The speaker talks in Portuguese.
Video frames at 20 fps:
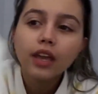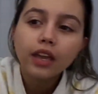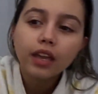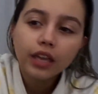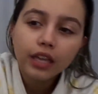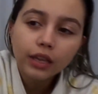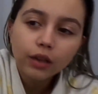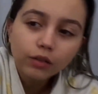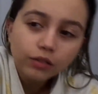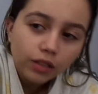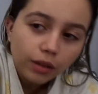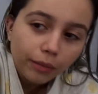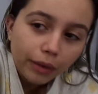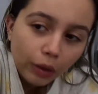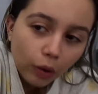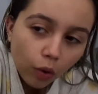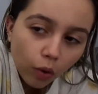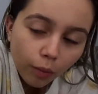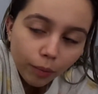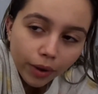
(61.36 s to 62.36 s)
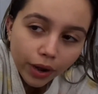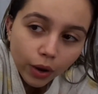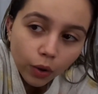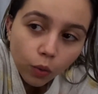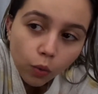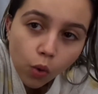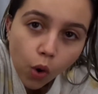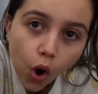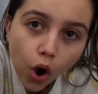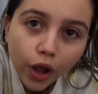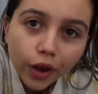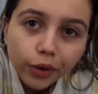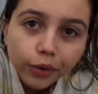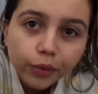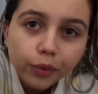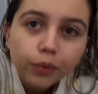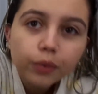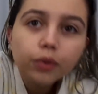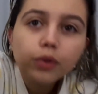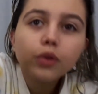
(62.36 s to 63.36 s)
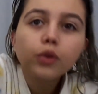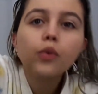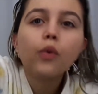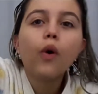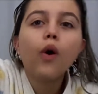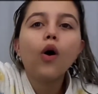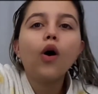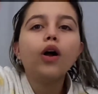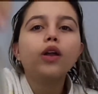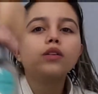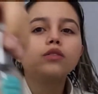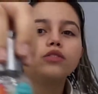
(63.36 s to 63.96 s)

E eu também comprei o óleo. E o óleo,